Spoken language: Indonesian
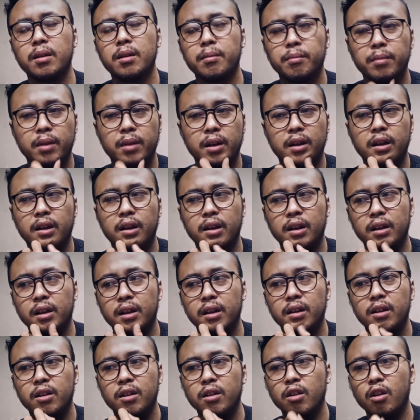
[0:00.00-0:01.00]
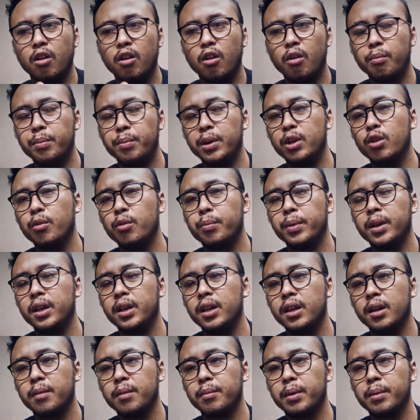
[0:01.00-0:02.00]
sama
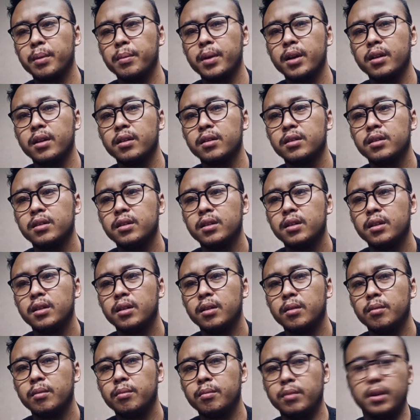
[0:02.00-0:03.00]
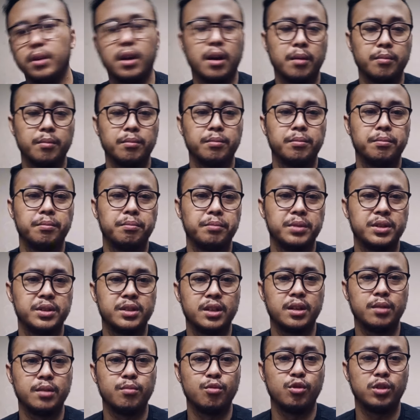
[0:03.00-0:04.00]
opini-opini yang memang nggak
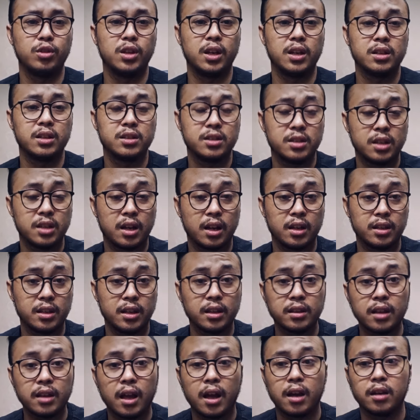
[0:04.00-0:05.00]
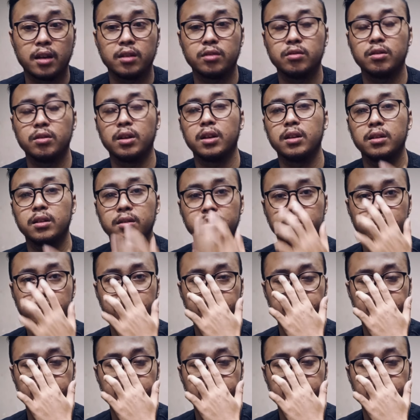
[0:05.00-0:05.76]
bisa dibuktikan secara nyata gitu kan